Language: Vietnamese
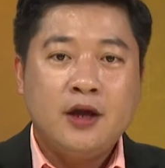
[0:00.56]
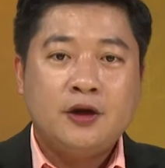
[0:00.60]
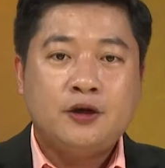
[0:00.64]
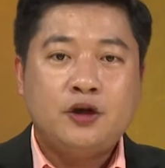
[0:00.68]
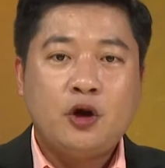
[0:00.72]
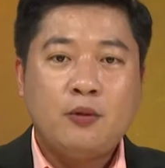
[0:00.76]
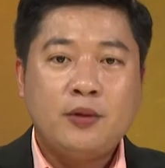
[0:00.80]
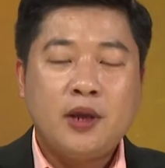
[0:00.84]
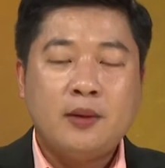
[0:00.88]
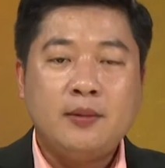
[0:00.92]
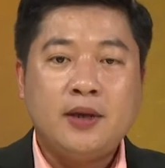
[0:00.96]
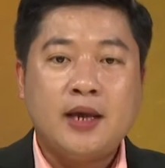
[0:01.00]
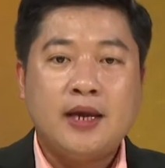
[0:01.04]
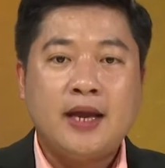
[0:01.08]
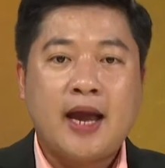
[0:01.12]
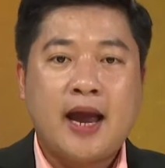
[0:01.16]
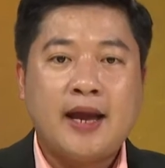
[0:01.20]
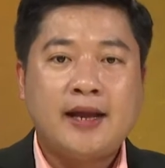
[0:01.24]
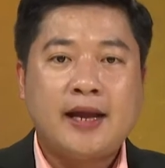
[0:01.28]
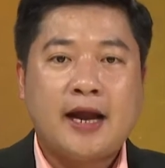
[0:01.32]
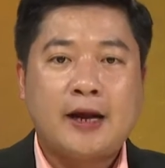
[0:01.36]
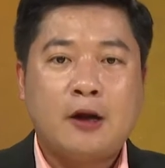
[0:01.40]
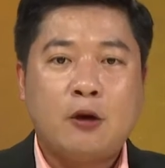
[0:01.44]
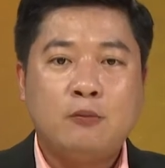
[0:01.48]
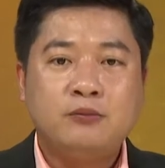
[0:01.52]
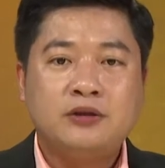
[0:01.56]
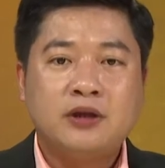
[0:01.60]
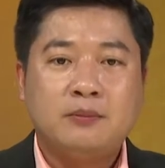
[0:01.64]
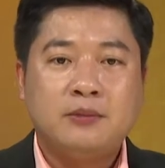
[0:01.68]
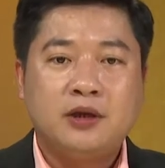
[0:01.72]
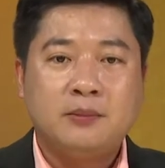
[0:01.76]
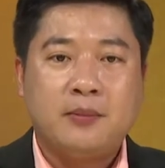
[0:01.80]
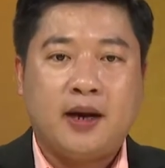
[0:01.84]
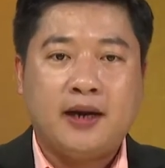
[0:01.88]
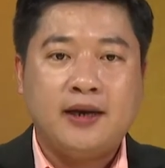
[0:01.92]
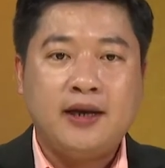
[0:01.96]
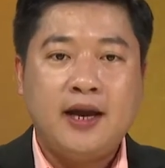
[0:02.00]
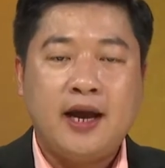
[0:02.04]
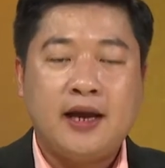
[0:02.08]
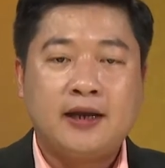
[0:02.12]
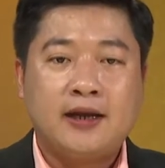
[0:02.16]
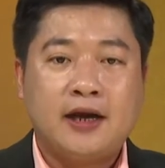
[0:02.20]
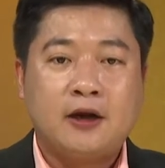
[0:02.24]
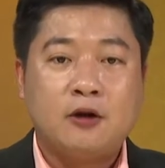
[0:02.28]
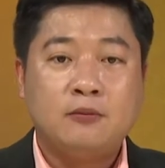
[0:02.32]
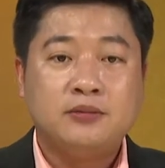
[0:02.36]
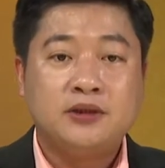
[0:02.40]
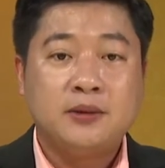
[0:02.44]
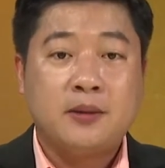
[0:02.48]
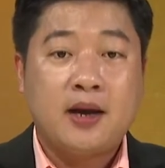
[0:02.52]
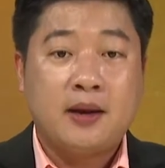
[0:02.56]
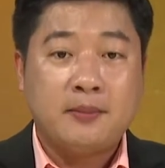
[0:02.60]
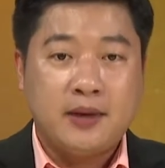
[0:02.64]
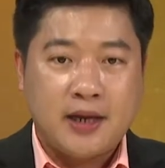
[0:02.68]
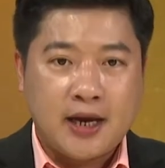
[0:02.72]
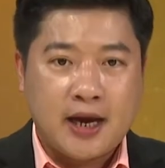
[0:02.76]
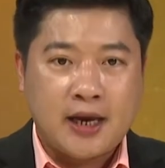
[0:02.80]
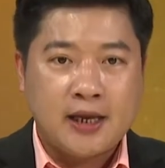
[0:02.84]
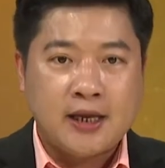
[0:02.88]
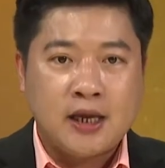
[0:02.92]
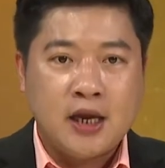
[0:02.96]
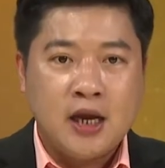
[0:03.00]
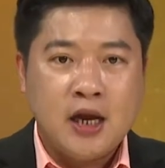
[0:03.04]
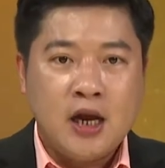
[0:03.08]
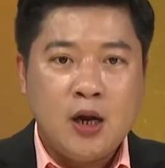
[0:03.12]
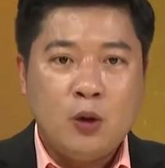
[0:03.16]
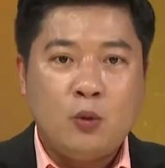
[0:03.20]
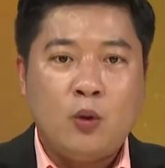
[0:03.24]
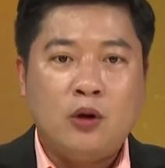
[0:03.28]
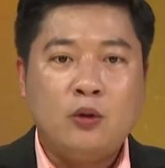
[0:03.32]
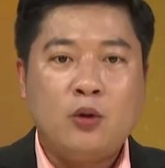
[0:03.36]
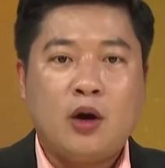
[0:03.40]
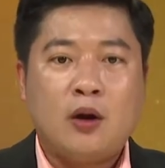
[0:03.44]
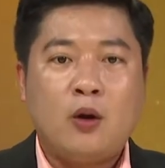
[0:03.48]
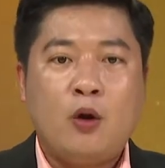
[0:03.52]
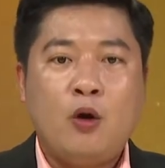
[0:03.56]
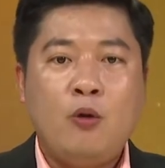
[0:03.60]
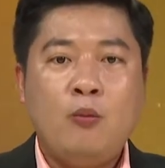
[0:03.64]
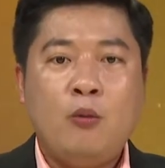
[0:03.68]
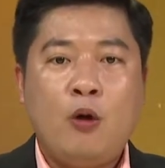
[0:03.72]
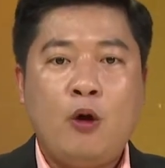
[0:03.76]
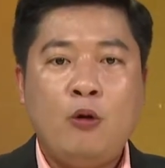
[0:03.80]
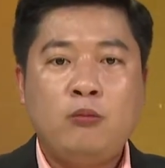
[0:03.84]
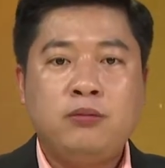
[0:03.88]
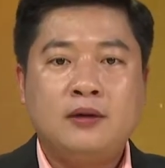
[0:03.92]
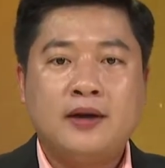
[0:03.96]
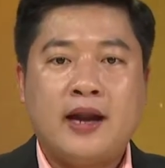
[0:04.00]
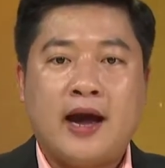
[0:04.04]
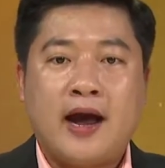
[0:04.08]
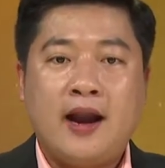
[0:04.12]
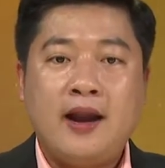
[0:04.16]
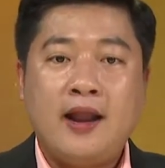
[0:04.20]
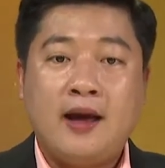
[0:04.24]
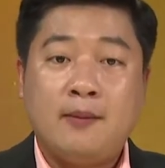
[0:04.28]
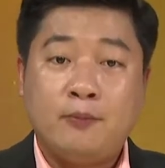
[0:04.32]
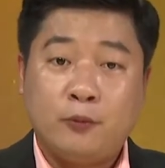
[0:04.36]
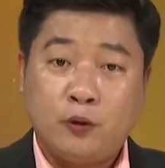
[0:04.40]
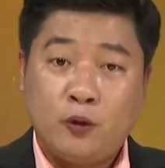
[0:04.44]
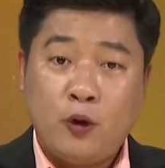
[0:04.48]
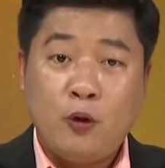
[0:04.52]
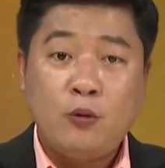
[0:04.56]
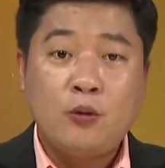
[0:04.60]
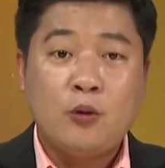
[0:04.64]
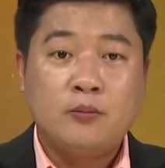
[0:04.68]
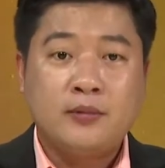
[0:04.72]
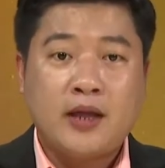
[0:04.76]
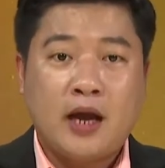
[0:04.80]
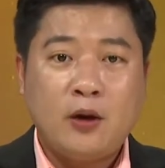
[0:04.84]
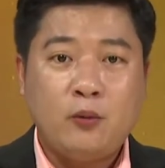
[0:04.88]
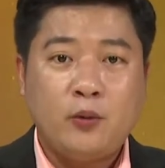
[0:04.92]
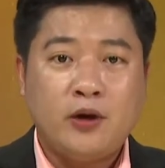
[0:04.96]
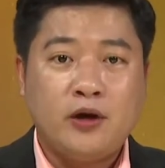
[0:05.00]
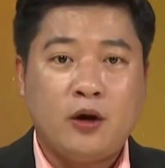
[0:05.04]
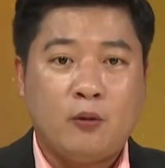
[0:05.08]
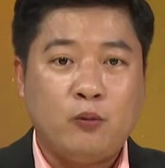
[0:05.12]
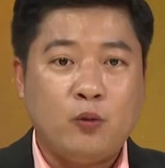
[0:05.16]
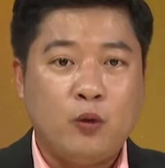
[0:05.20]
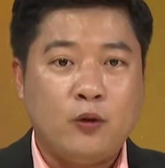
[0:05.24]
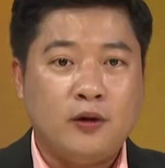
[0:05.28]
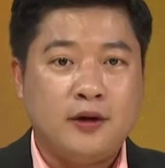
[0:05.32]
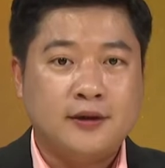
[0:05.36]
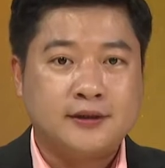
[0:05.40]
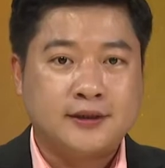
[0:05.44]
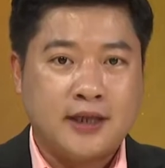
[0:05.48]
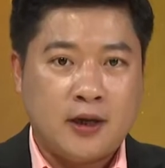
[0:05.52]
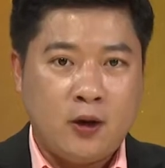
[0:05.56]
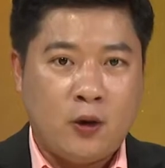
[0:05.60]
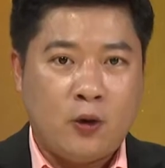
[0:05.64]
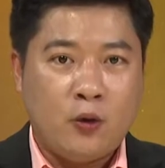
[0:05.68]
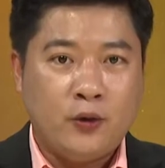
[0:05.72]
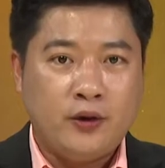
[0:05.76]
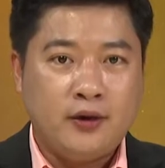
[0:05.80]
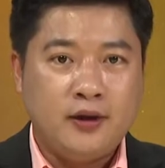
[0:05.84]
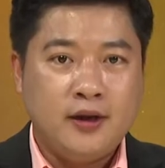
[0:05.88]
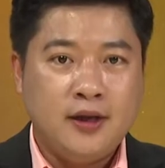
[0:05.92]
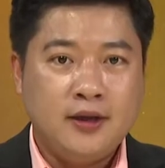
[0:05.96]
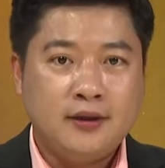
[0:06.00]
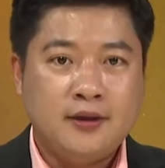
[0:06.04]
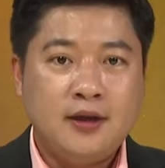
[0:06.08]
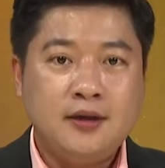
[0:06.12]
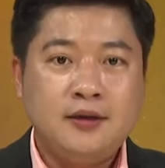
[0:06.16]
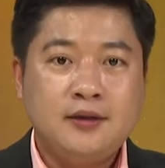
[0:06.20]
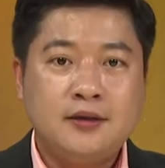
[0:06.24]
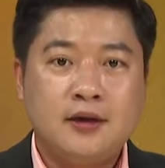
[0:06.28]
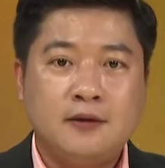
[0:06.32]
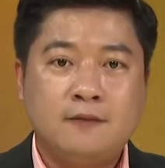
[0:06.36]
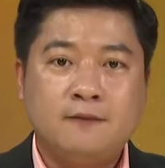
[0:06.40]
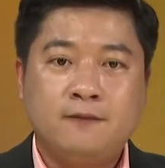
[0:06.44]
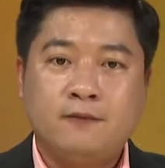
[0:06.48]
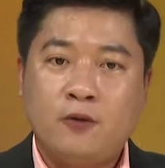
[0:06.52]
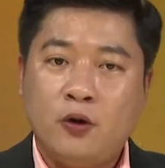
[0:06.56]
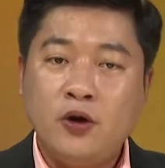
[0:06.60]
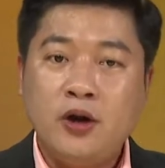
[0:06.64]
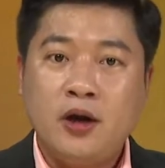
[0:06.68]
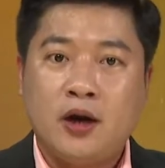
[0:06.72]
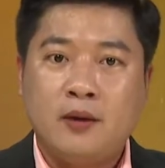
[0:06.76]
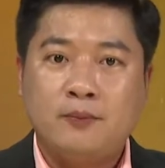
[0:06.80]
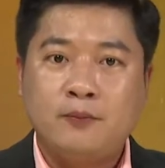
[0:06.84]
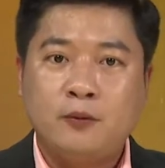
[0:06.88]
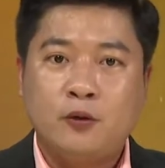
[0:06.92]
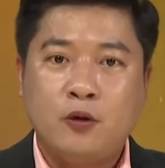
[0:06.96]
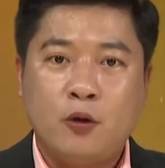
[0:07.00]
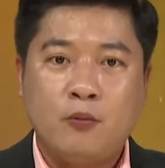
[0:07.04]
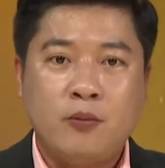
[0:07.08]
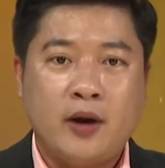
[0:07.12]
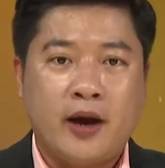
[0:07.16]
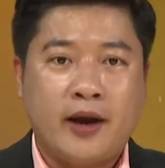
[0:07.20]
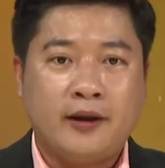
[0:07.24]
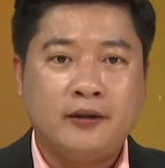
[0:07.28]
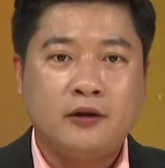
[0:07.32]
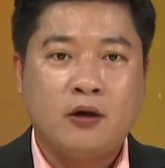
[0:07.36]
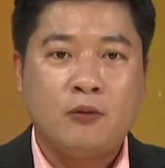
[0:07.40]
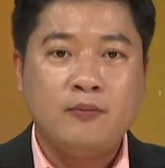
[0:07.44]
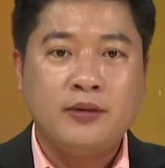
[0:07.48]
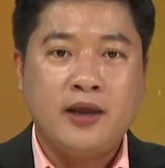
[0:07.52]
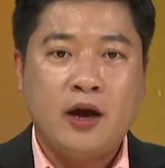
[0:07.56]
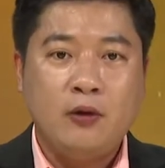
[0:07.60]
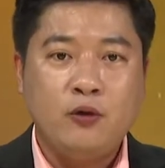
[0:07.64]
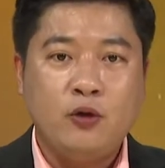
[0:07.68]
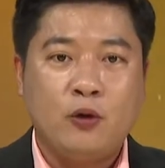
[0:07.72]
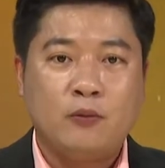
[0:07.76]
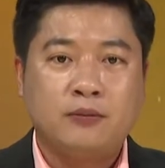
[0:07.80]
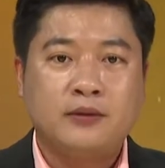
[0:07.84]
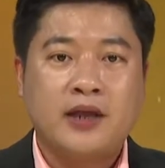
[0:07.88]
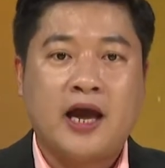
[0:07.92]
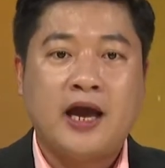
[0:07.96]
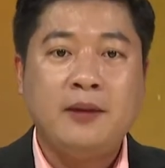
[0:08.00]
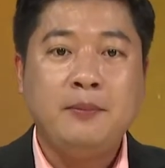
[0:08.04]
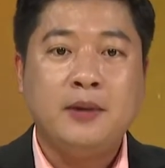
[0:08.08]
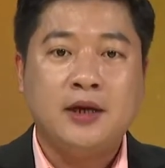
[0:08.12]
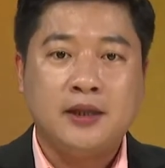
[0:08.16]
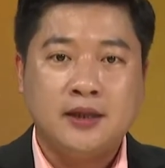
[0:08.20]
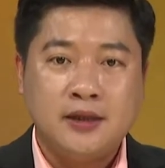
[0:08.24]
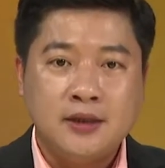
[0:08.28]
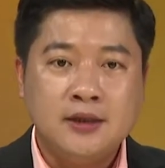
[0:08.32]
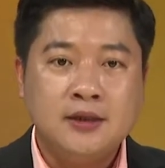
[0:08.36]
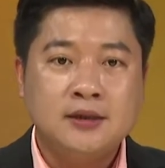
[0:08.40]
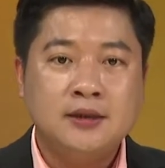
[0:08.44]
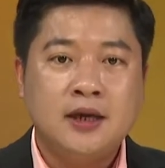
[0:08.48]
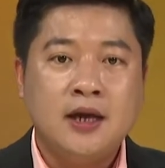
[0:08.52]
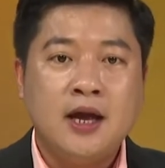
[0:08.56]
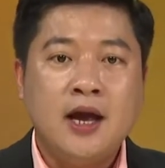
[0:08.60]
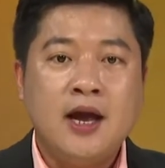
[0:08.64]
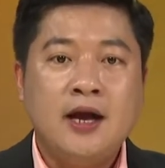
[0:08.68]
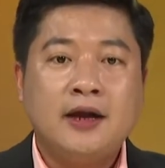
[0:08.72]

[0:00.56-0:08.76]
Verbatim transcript: Trong nhiệm kỳ hai nghìn không trăm mười bảy đến hai nghìn không trăm hai mươi hai, Quận đoàn Ô Môn đã làm tốt công tác huy động nguồn lực xã hội, tích cực phối hợp cùng hệ thống giáo dục Thái Bình Dương,